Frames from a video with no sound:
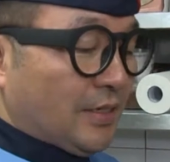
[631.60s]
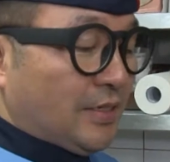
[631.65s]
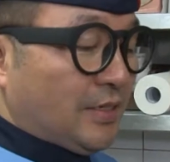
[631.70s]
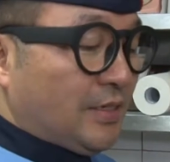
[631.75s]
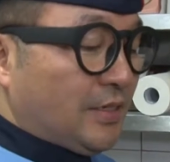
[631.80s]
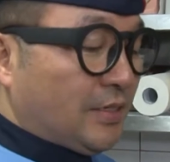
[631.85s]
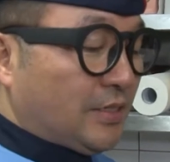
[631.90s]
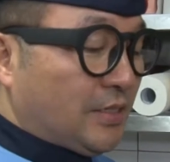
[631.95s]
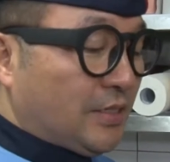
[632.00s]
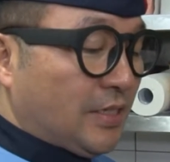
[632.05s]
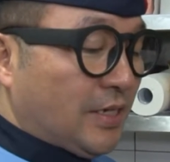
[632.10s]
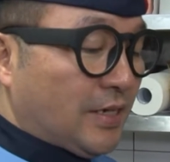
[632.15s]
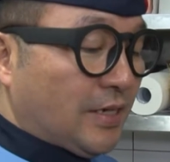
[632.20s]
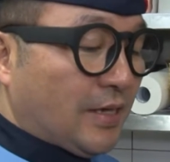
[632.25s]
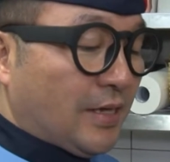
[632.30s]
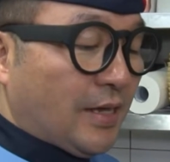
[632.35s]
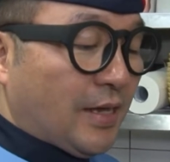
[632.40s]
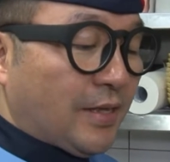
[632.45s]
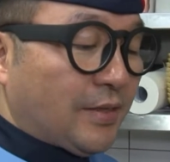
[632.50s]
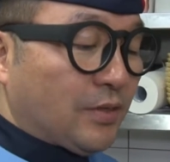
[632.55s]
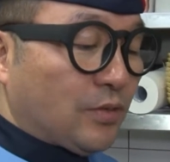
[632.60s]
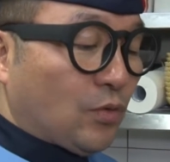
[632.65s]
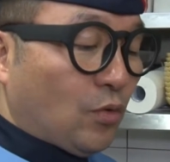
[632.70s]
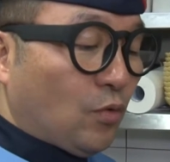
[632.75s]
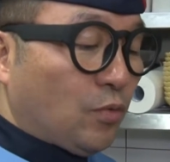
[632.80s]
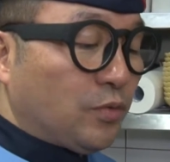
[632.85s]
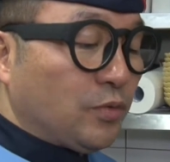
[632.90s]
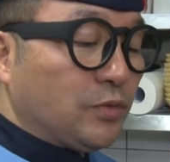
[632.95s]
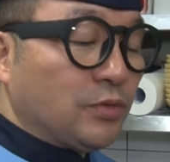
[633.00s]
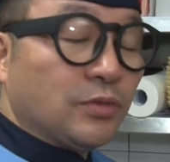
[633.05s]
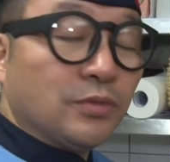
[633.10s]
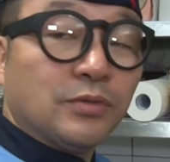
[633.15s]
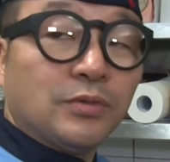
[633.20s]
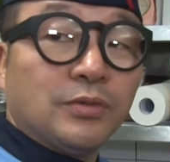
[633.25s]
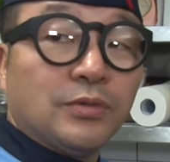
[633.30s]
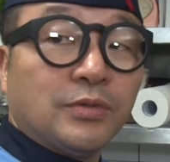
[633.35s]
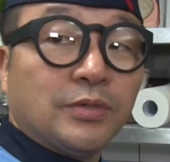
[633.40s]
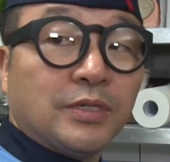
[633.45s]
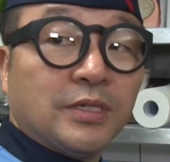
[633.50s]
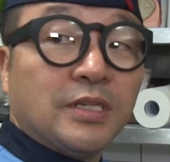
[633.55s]
이 찌개가 한 5분
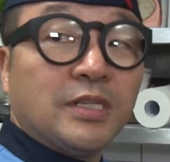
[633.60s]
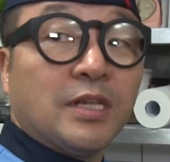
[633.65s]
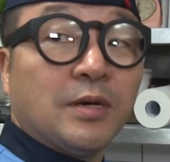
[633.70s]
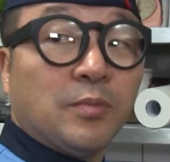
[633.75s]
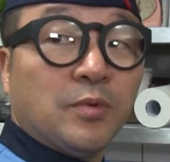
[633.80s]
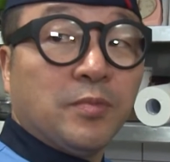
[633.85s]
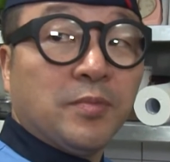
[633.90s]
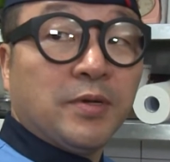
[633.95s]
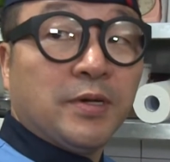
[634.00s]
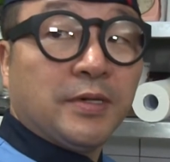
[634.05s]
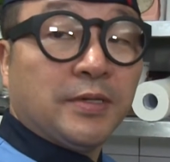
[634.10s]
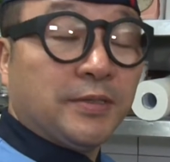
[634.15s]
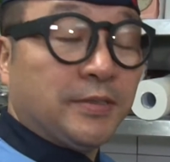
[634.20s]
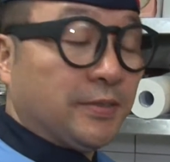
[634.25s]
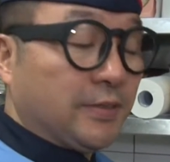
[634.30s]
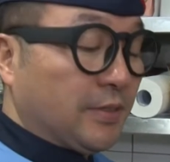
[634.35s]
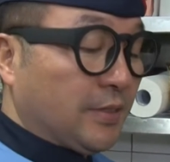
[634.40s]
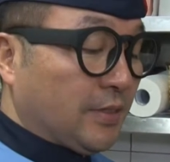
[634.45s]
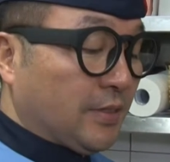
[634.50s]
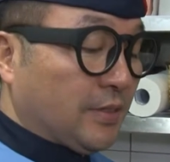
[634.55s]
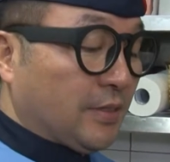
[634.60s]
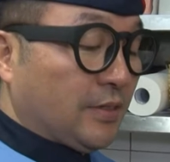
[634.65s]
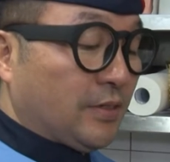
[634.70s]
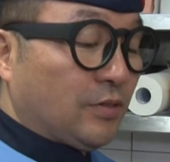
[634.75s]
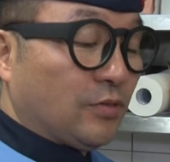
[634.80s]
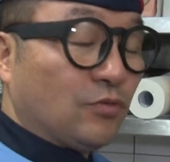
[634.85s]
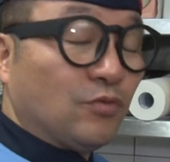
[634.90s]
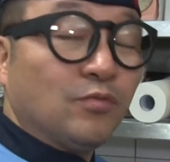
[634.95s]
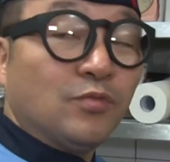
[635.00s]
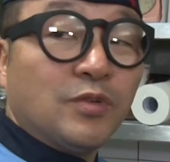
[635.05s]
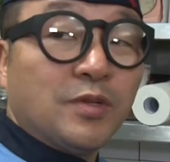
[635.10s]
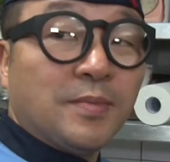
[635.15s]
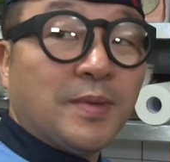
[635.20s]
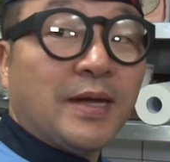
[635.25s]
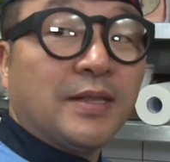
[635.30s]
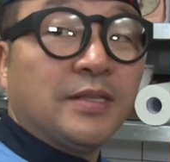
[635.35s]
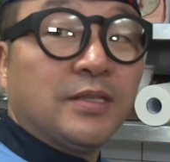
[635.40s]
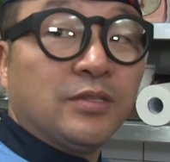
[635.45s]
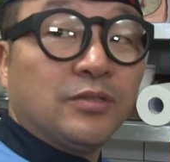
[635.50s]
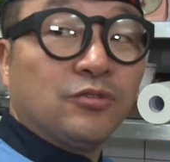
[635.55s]
정도 끓이다 보면 어, 국물이
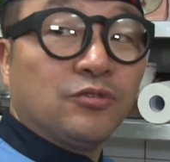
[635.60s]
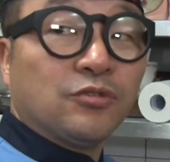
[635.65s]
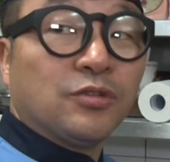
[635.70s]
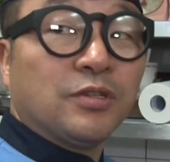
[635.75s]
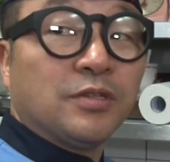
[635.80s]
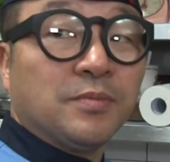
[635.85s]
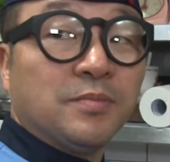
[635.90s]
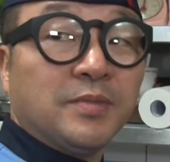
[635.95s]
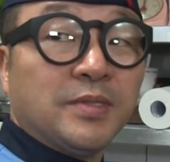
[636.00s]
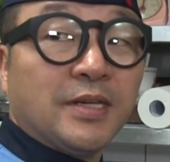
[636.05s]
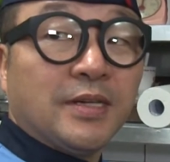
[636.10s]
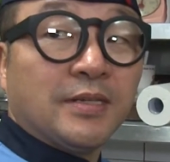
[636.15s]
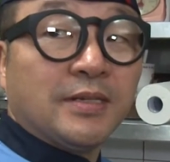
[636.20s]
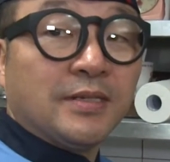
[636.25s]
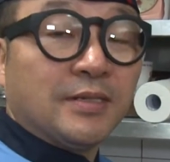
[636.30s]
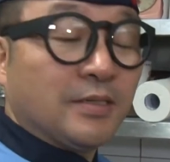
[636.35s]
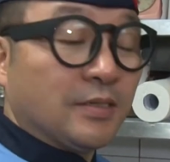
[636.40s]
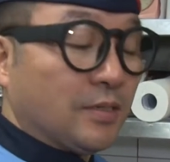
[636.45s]
많이 줄어듭니다.